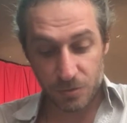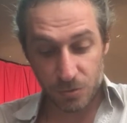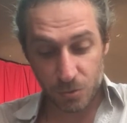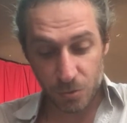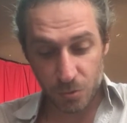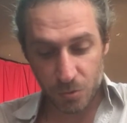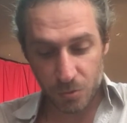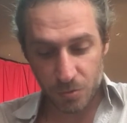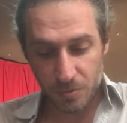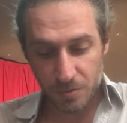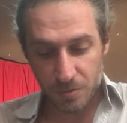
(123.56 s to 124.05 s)

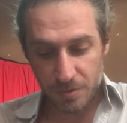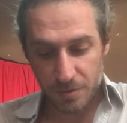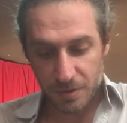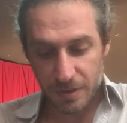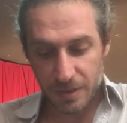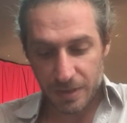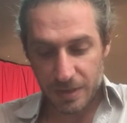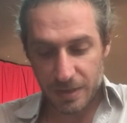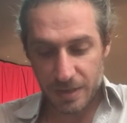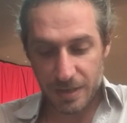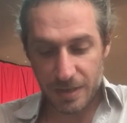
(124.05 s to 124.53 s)
Tú
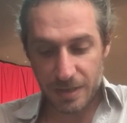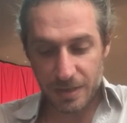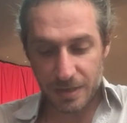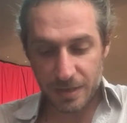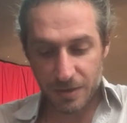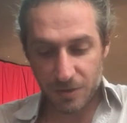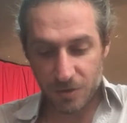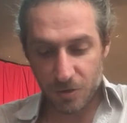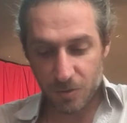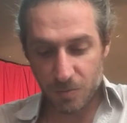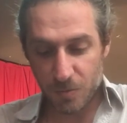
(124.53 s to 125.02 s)

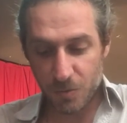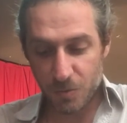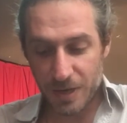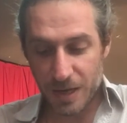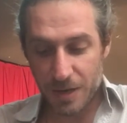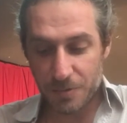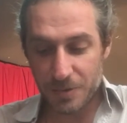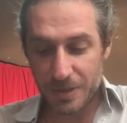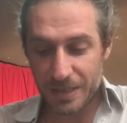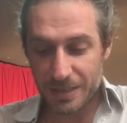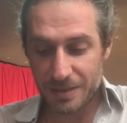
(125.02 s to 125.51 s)
eres como
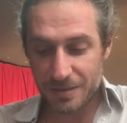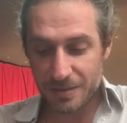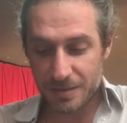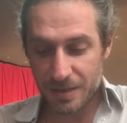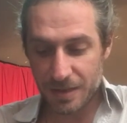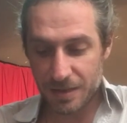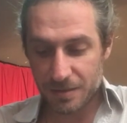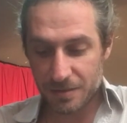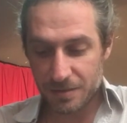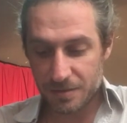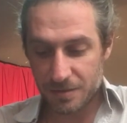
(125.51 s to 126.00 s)
una
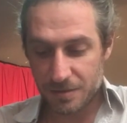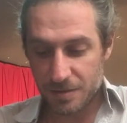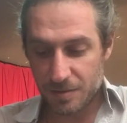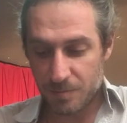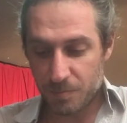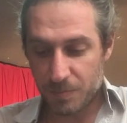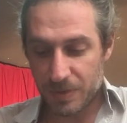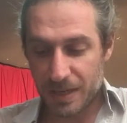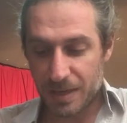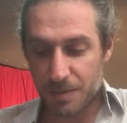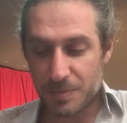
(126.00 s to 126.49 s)
brisa
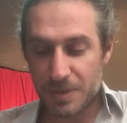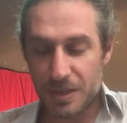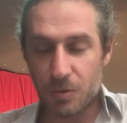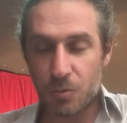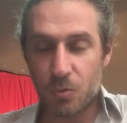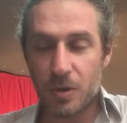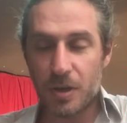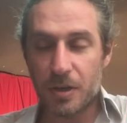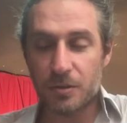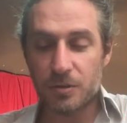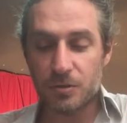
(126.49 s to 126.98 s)
para mi
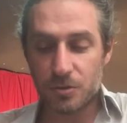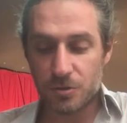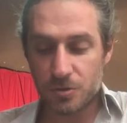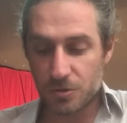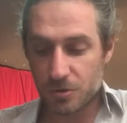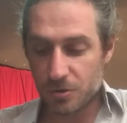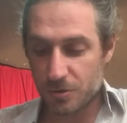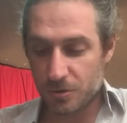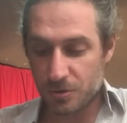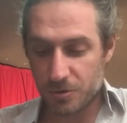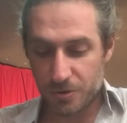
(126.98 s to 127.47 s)
huerto
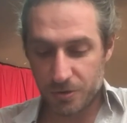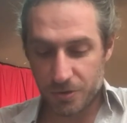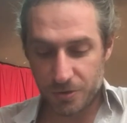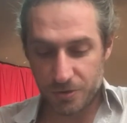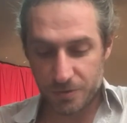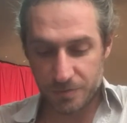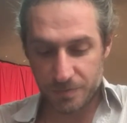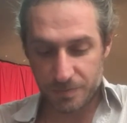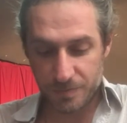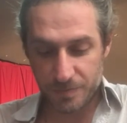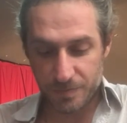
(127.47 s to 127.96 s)
sonoro.
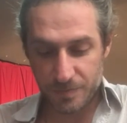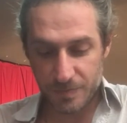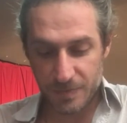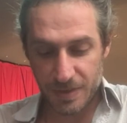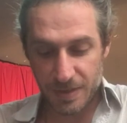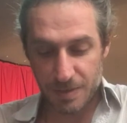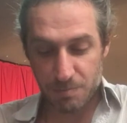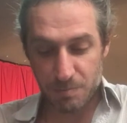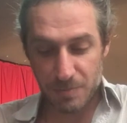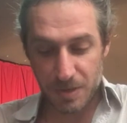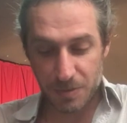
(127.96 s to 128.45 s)

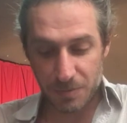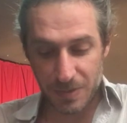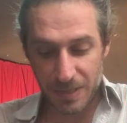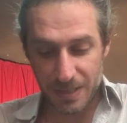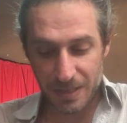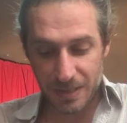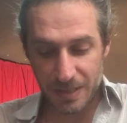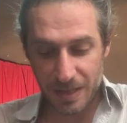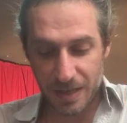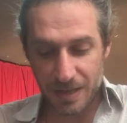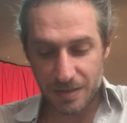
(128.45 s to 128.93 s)
Mi
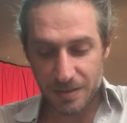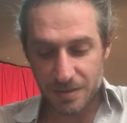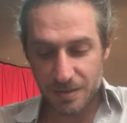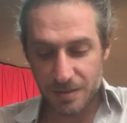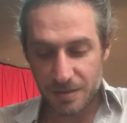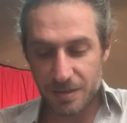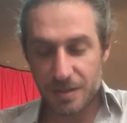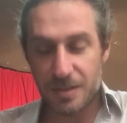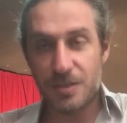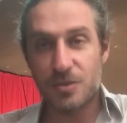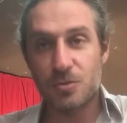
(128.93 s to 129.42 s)
vida
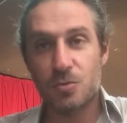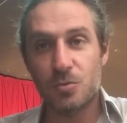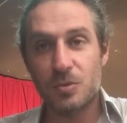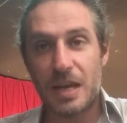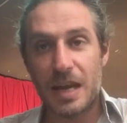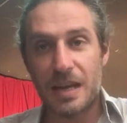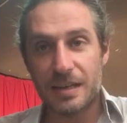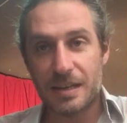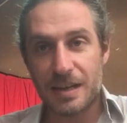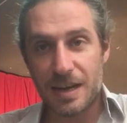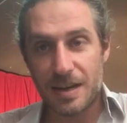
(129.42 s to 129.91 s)
es
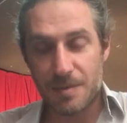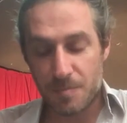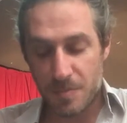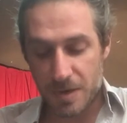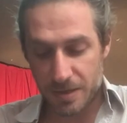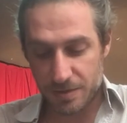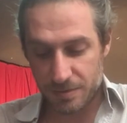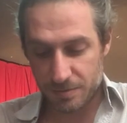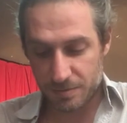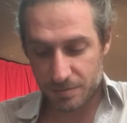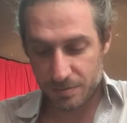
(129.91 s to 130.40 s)
una
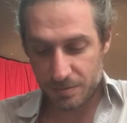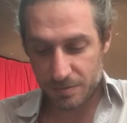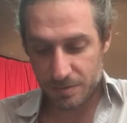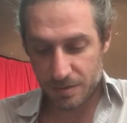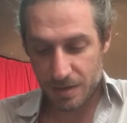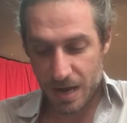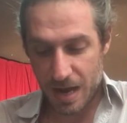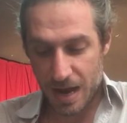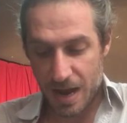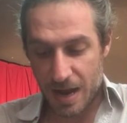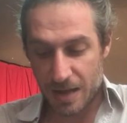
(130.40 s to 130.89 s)
rama,
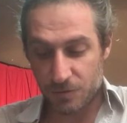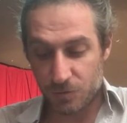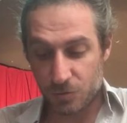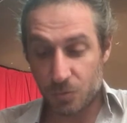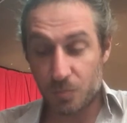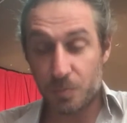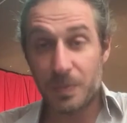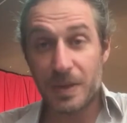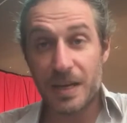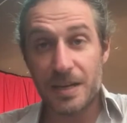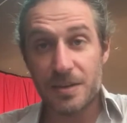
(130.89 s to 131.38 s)
a
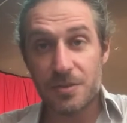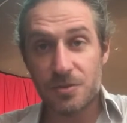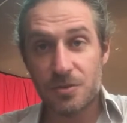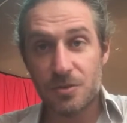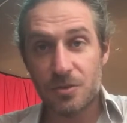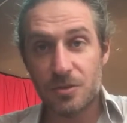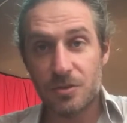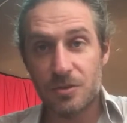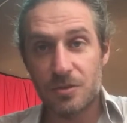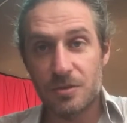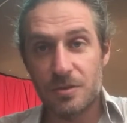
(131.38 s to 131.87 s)
tu
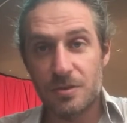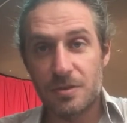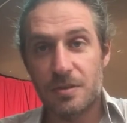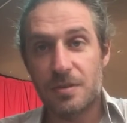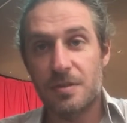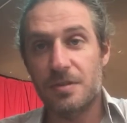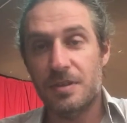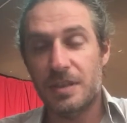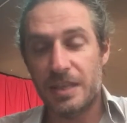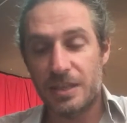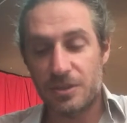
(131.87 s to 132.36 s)
paso
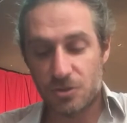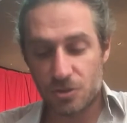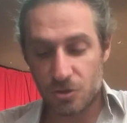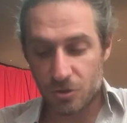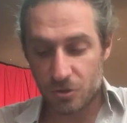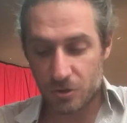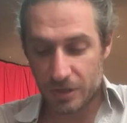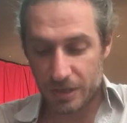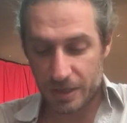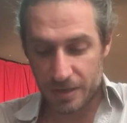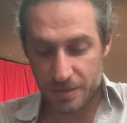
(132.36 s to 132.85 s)

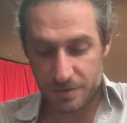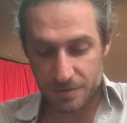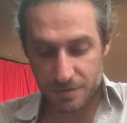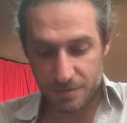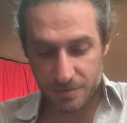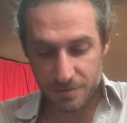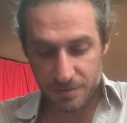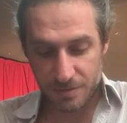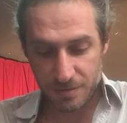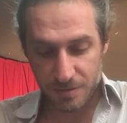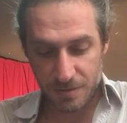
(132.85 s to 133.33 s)
deshojas,
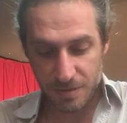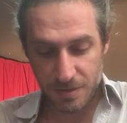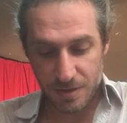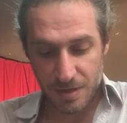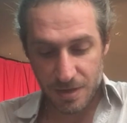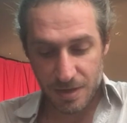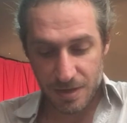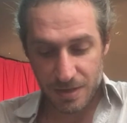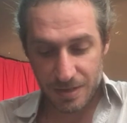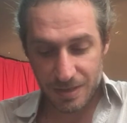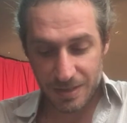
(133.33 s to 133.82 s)

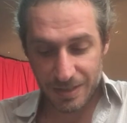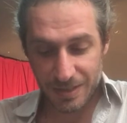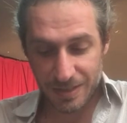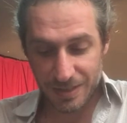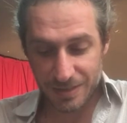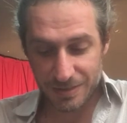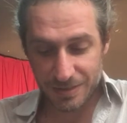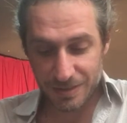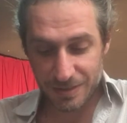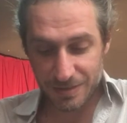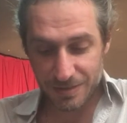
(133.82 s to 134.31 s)
y
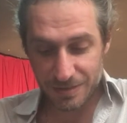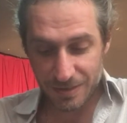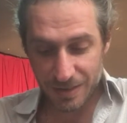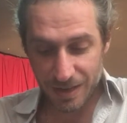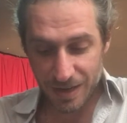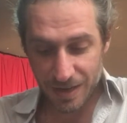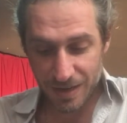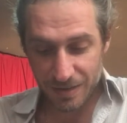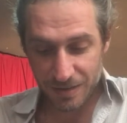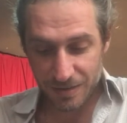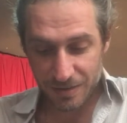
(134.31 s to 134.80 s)
que
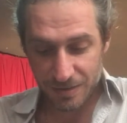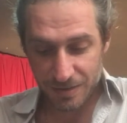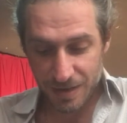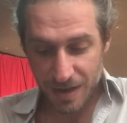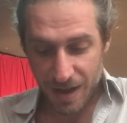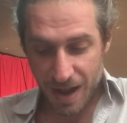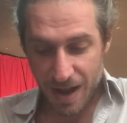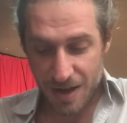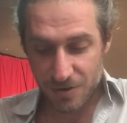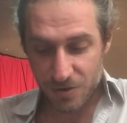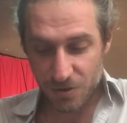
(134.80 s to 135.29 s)
tendrá
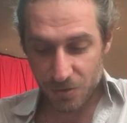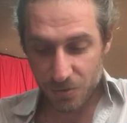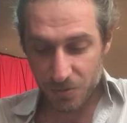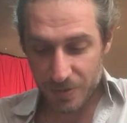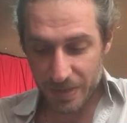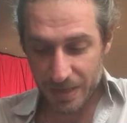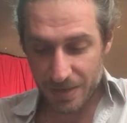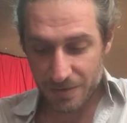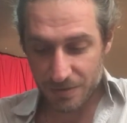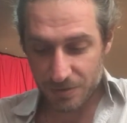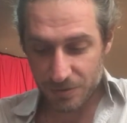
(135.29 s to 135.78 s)
a los
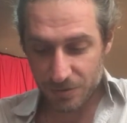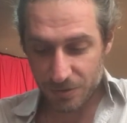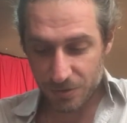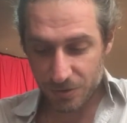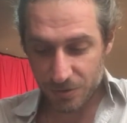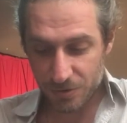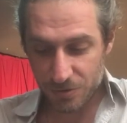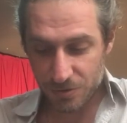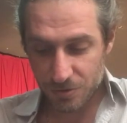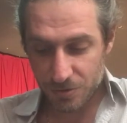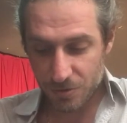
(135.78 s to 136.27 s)

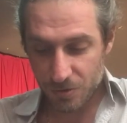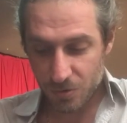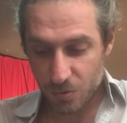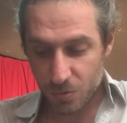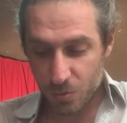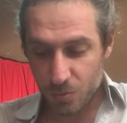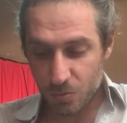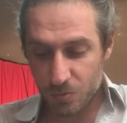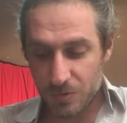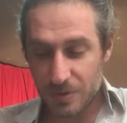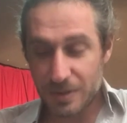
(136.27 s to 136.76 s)
vientos
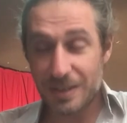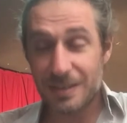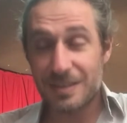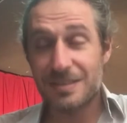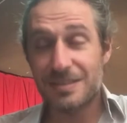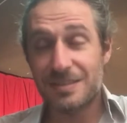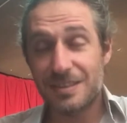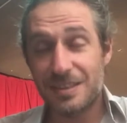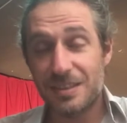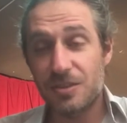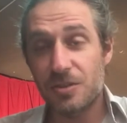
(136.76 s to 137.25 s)
un
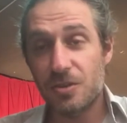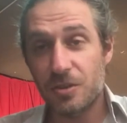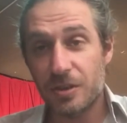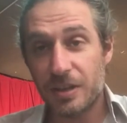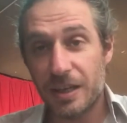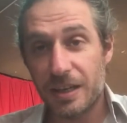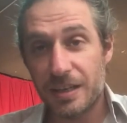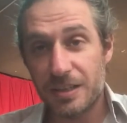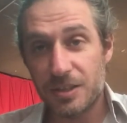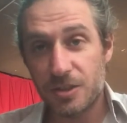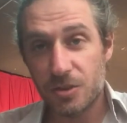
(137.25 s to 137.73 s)
destino
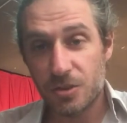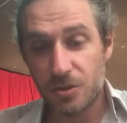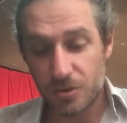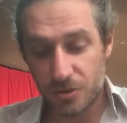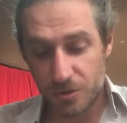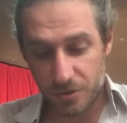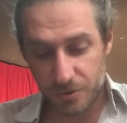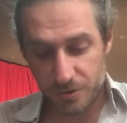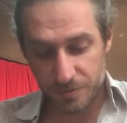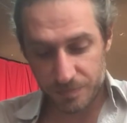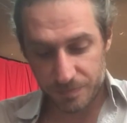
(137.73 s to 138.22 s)
que
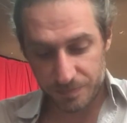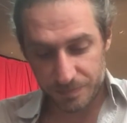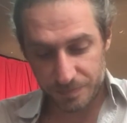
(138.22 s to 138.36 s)
ignoro.